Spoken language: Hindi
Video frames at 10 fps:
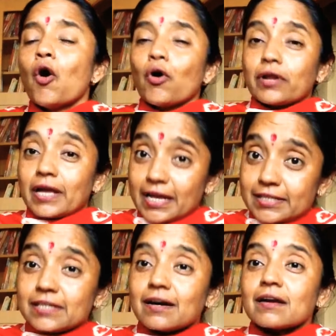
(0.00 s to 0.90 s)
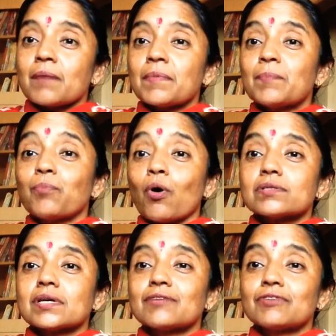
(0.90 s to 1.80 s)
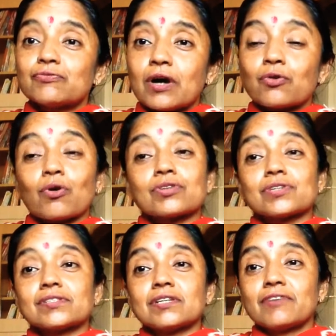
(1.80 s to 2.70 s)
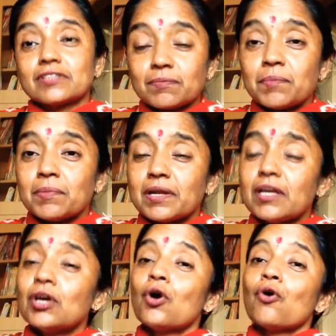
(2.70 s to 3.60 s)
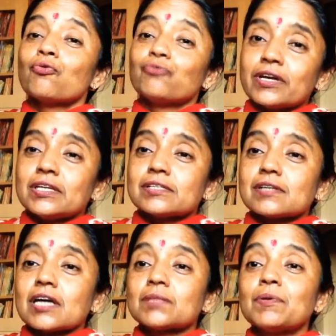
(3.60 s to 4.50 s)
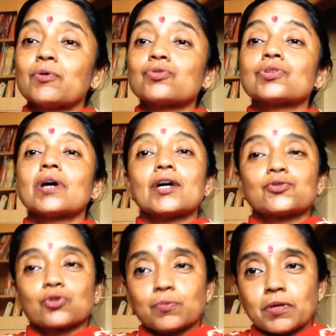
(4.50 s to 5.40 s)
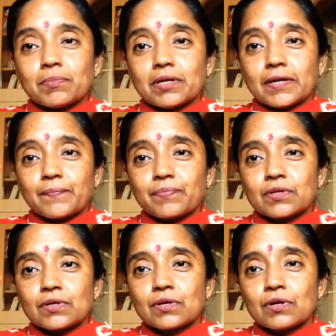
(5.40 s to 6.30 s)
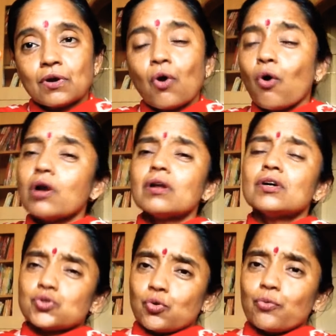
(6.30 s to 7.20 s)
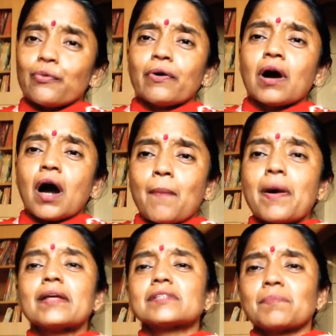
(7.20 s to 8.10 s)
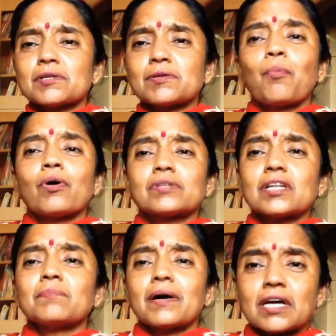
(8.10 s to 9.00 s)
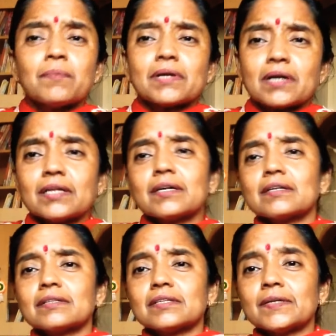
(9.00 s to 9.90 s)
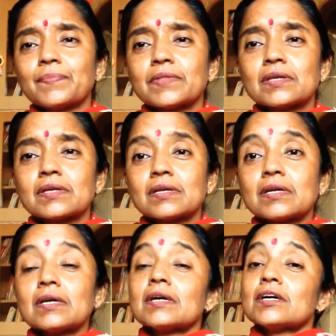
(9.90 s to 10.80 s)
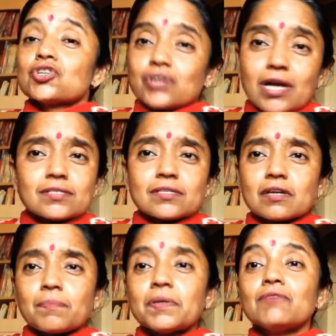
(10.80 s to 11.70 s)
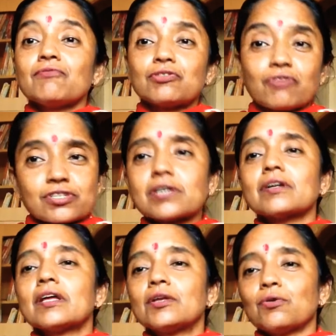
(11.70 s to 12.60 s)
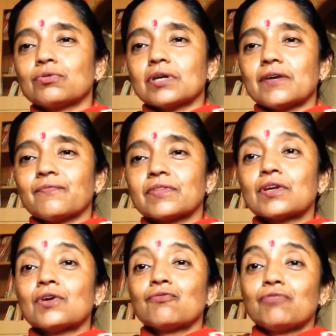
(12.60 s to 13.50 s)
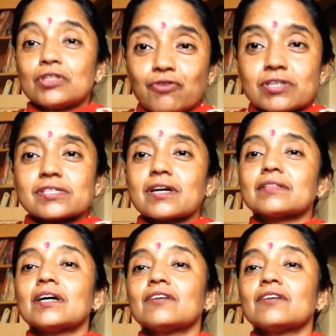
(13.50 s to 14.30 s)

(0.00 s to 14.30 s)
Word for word: और इसी कारण हमें बहुत सारे विद्वान और सज्जन व्यक्ति भी मिले वहीं साथ में कुछ असुर भी मिले और जो हमारे समाज में बहुत सारी बाधाएं भी खड़ी कर देते हैं शास्त्र कभी विध्वंसक नहीं होता विध्वंस करता